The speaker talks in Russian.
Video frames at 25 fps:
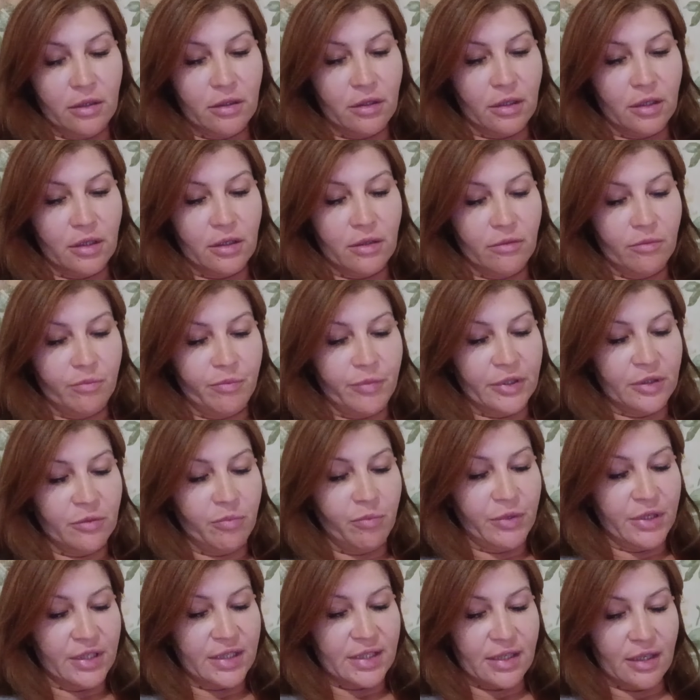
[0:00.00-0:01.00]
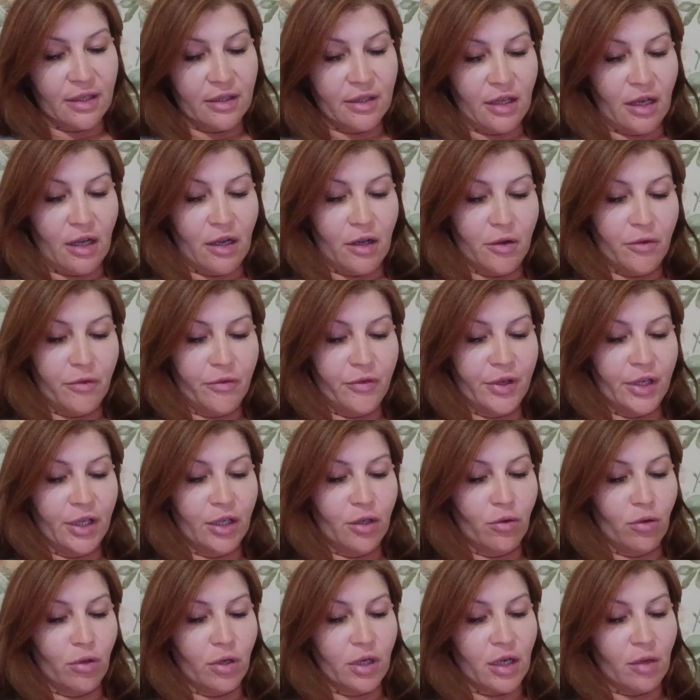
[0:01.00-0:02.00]
Э, подписано в
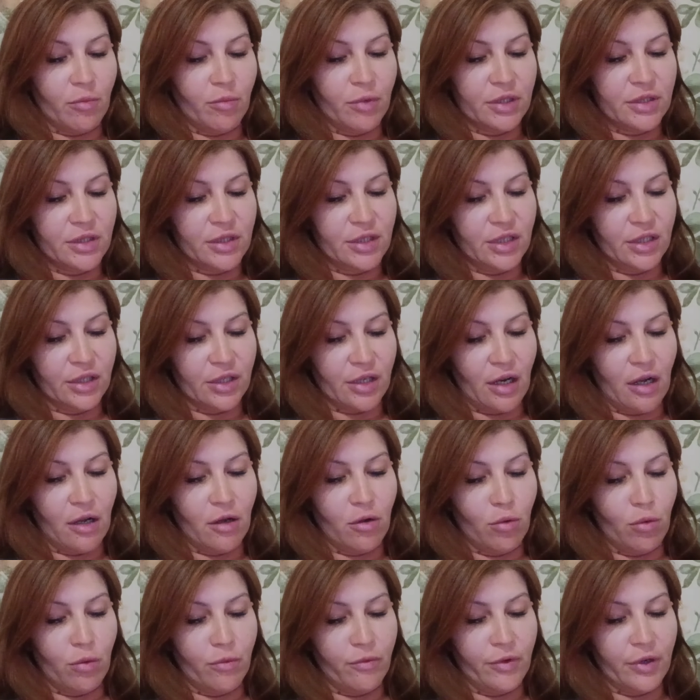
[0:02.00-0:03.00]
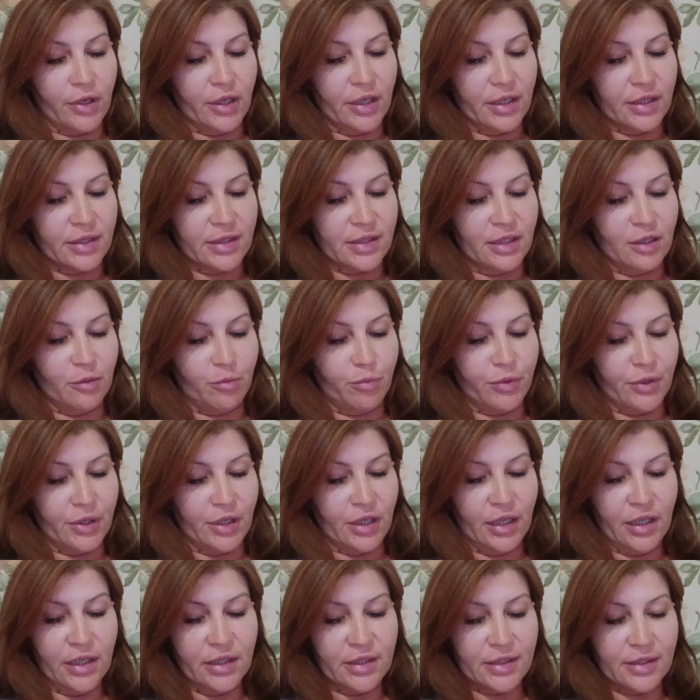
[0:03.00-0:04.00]
Рио командира ОВС
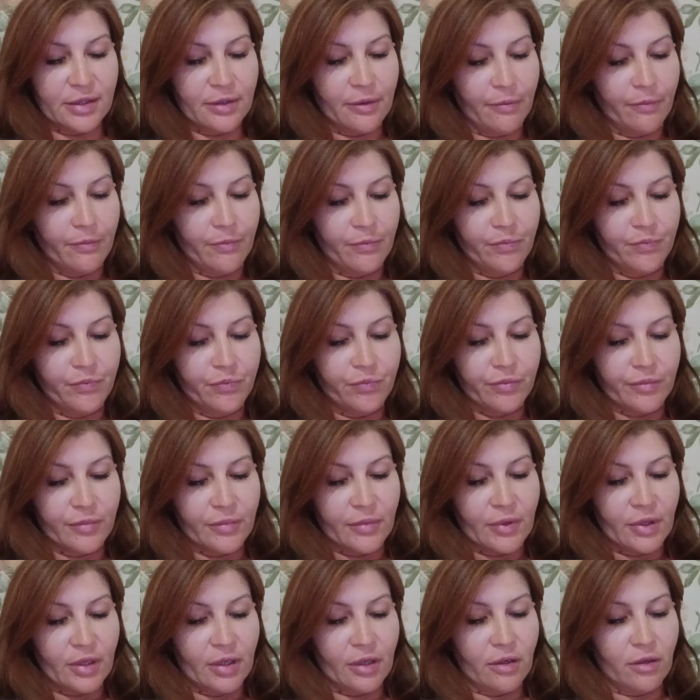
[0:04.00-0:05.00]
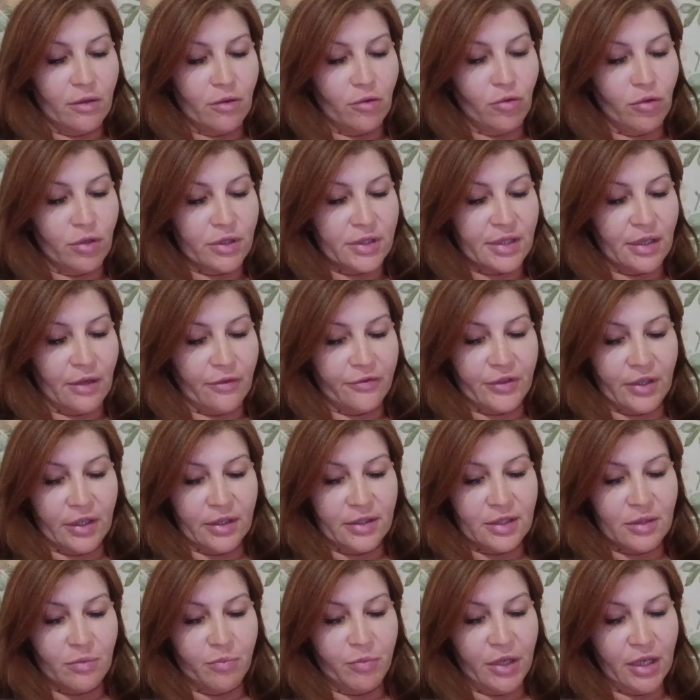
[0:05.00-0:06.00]
ДПС
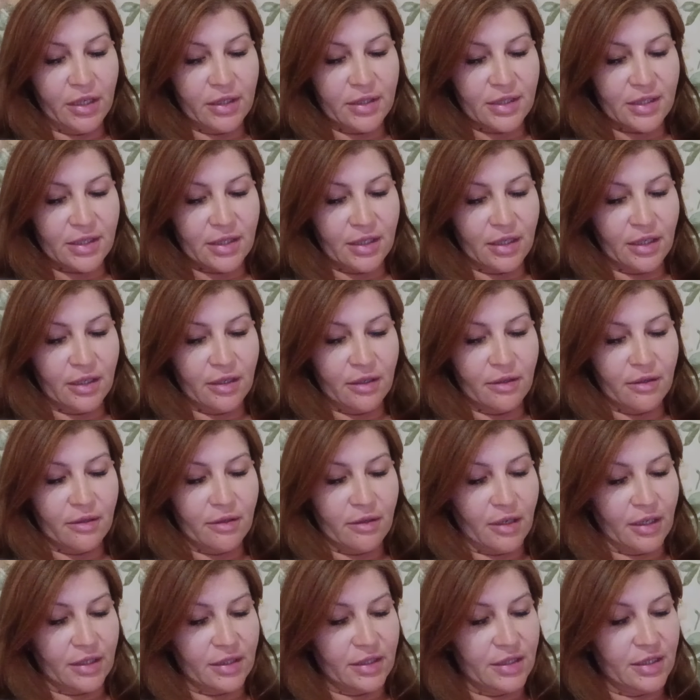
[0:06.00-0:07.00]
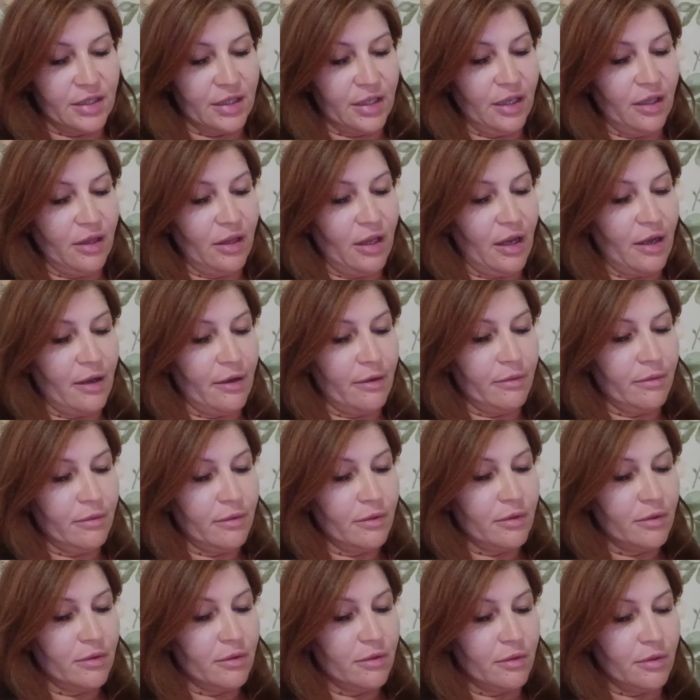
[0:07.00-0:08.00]
госавтоинспекции отдела
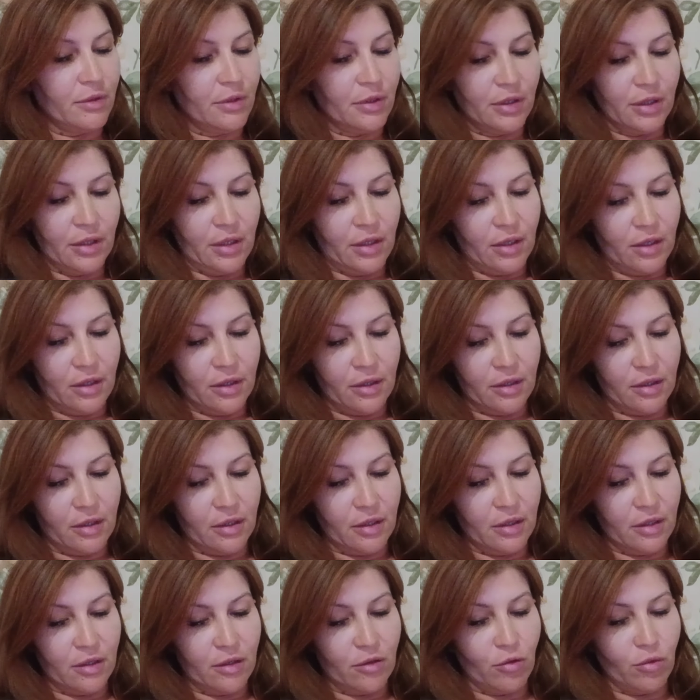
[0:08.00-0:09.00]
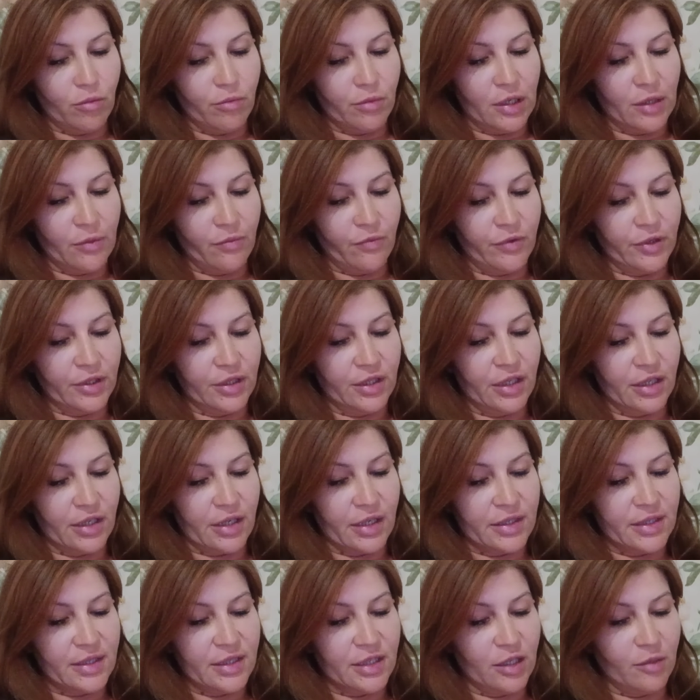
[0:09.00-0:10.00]
а, МВД
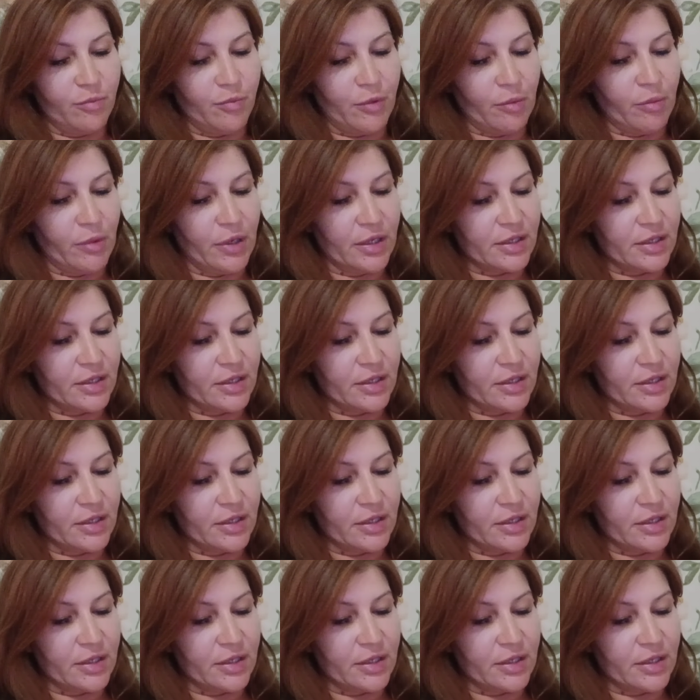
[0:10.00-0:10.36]
России по